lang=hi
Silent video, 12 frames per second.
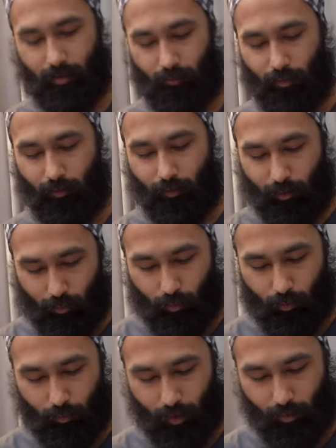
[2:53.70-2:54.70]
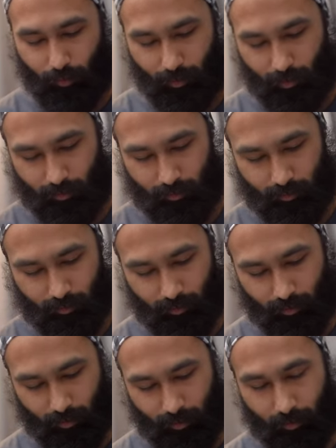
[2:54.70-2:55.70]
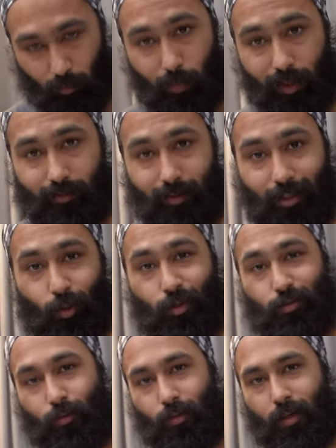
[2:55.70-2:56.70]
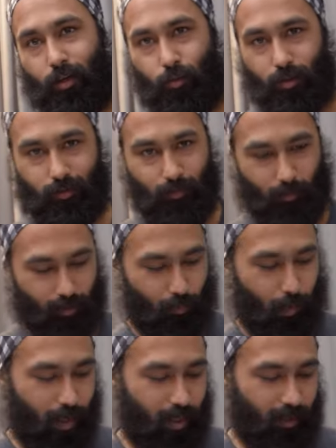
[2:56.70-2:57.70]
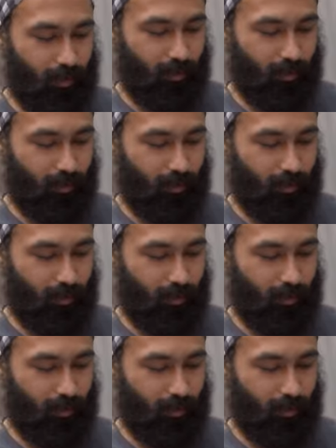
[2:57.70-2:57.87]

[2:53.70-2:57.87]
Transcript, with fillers: वी विल डू वट वी आर बेस्ट एट डूइंग सो विल डू अ स्मॉल बिल्ड